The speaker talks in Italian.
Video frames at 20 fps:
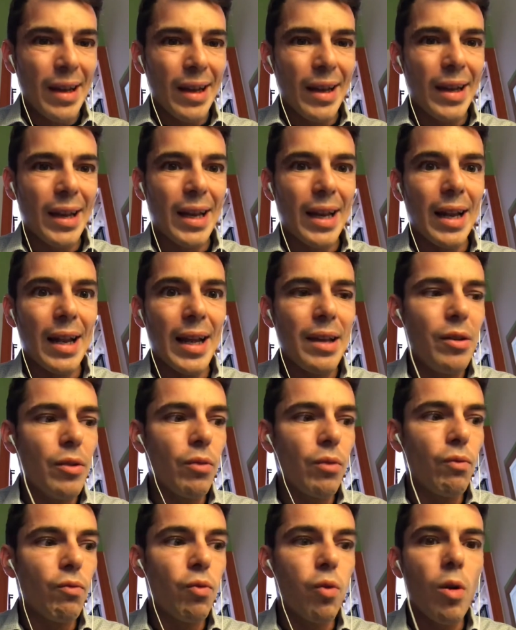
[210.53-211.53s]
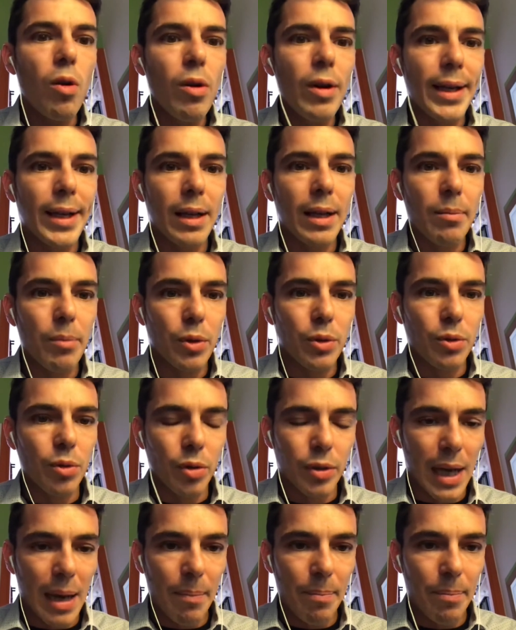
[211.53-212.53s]
che lei non vuole che il mondo
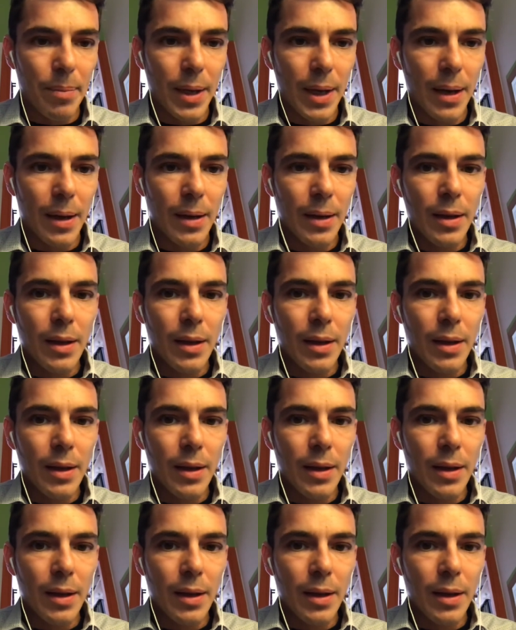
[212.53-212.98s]
sappia